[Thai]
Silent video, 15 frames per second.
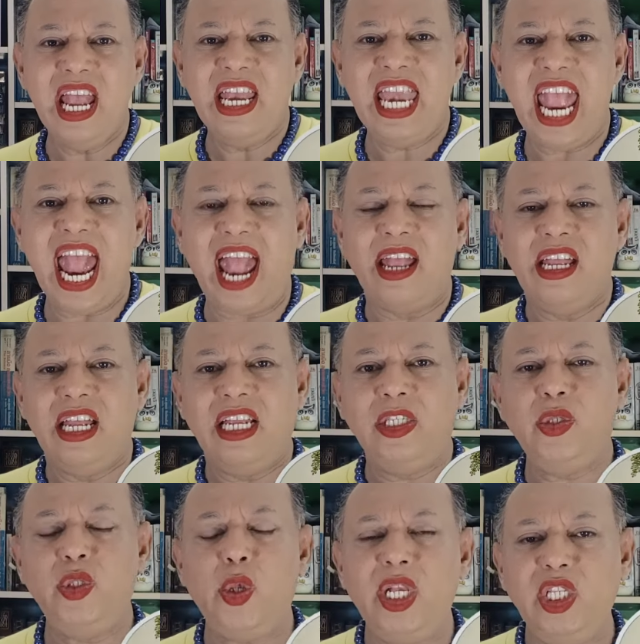เนี่ย
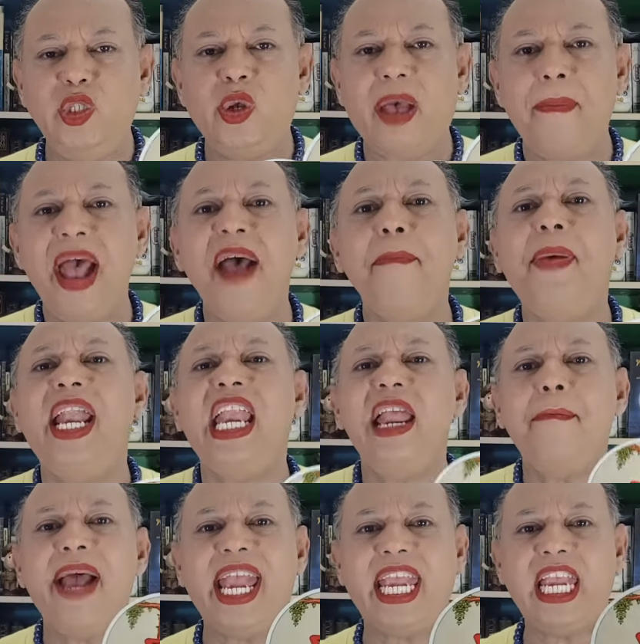ส่วนสุขภาพพรรณ
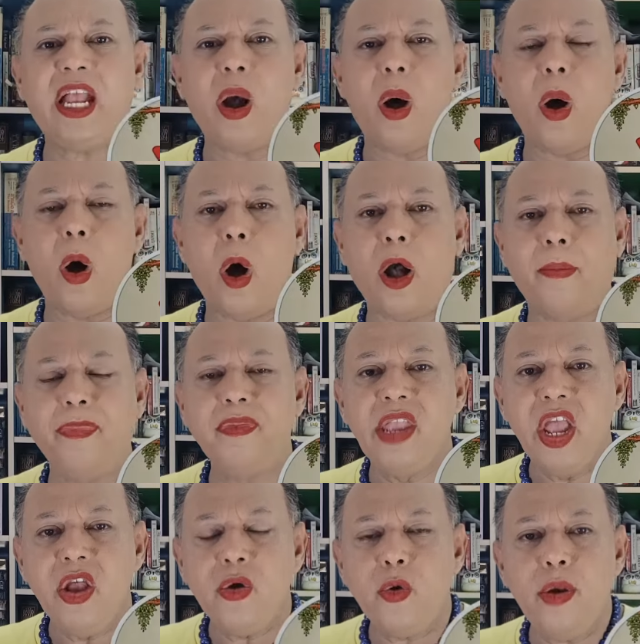นามของ
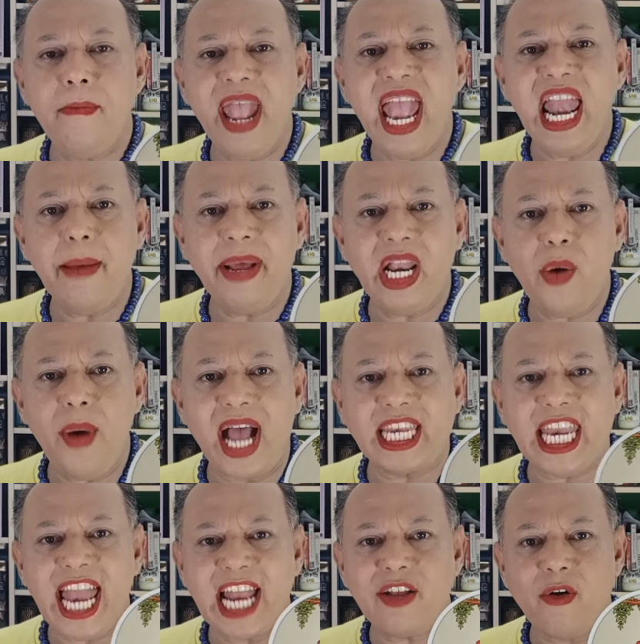คุณแม่ระมัดระวัง
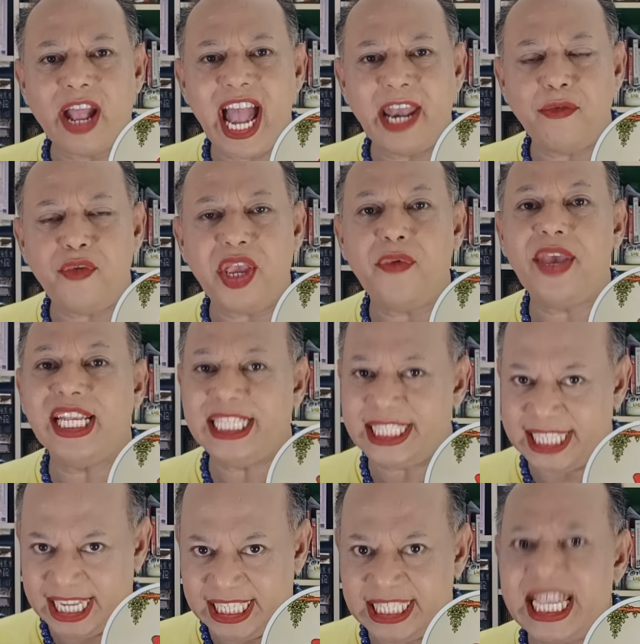ในด้านของการวิงเวียน
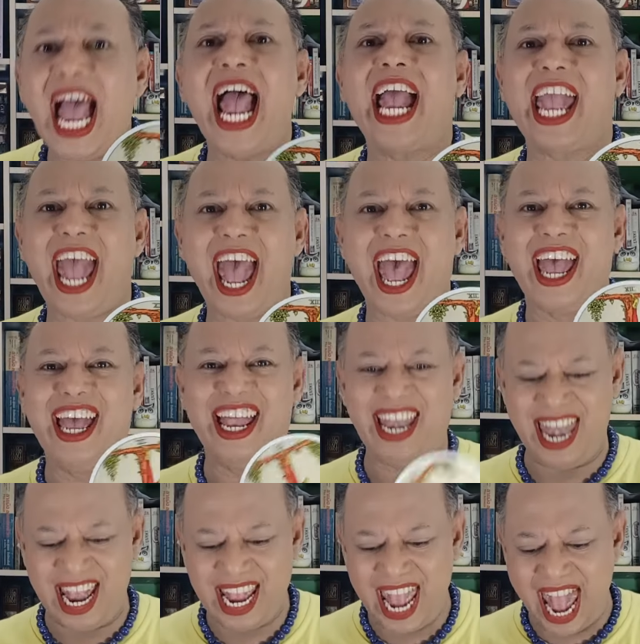ศีรษะค่ะ
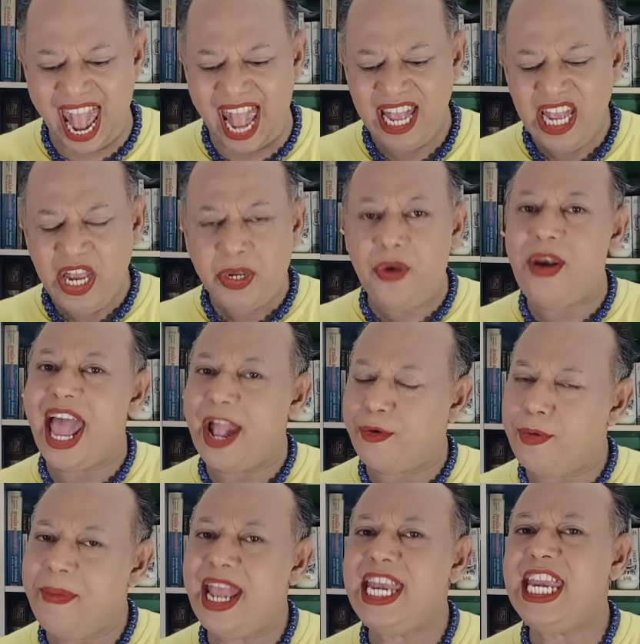นะคะดูแล
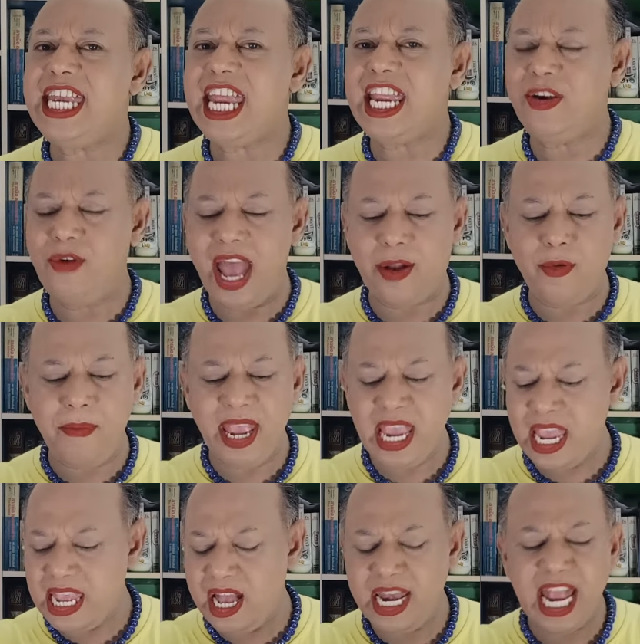คุณแม่ดีๆ ดูแลคุณแม่
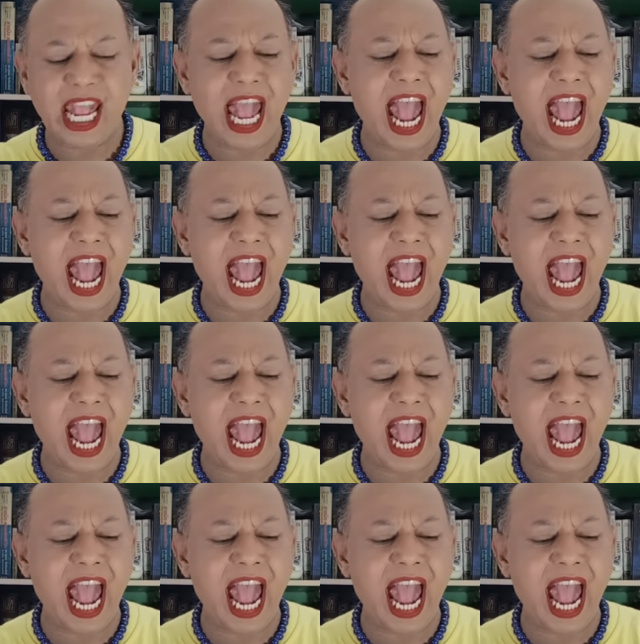เยอะๆนะ